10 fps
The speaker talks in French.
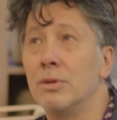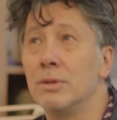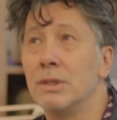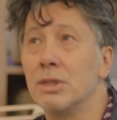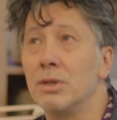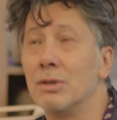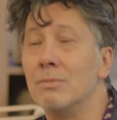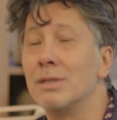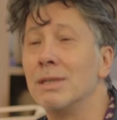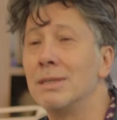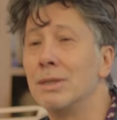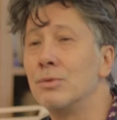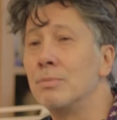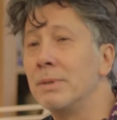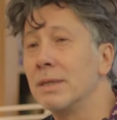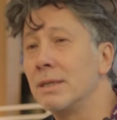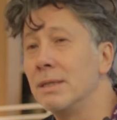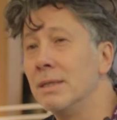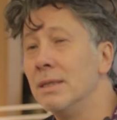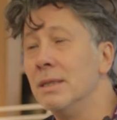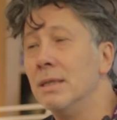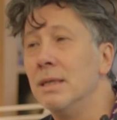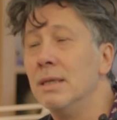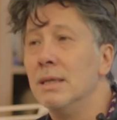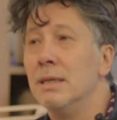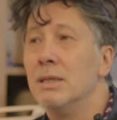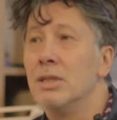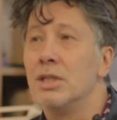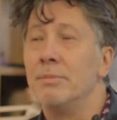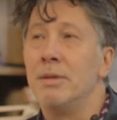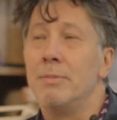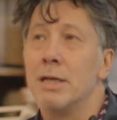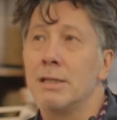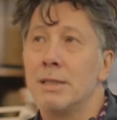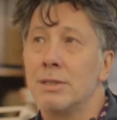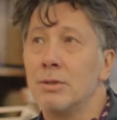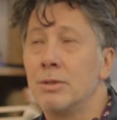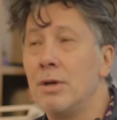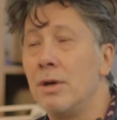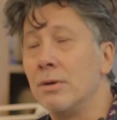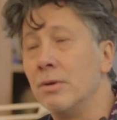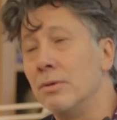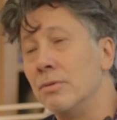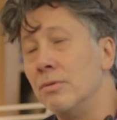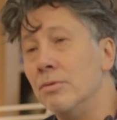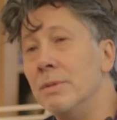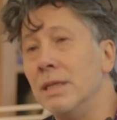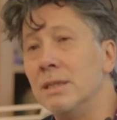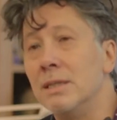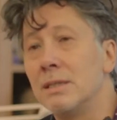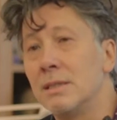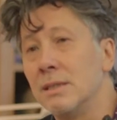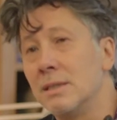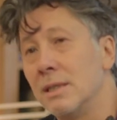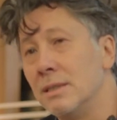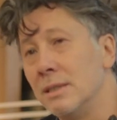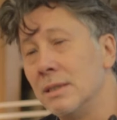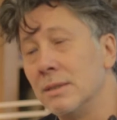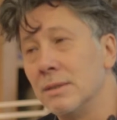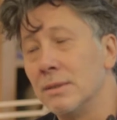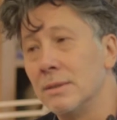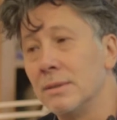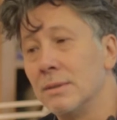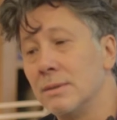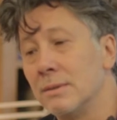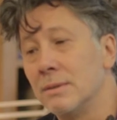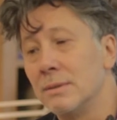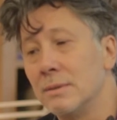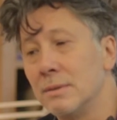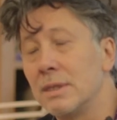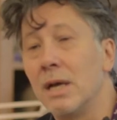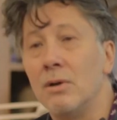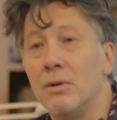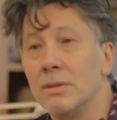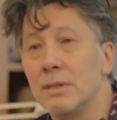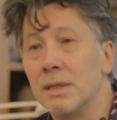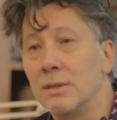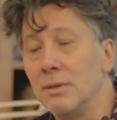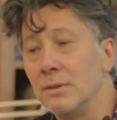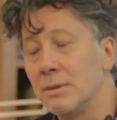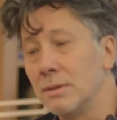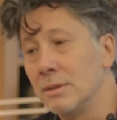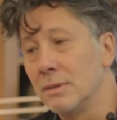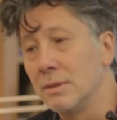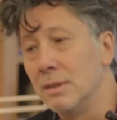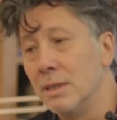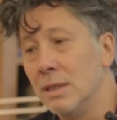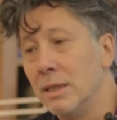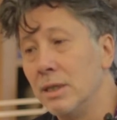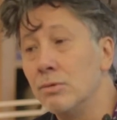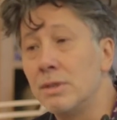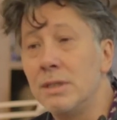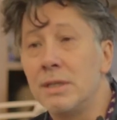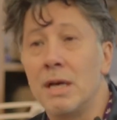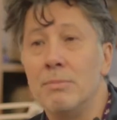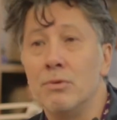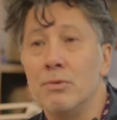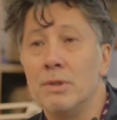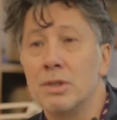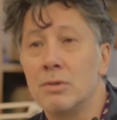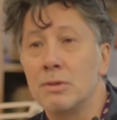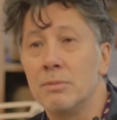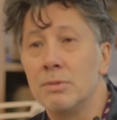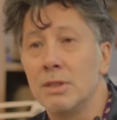euh, des gens comme Saint-Exupéry. J'aimais bien ces auteurs humanistes des années 40, 50 et aussi Camus, des choses comme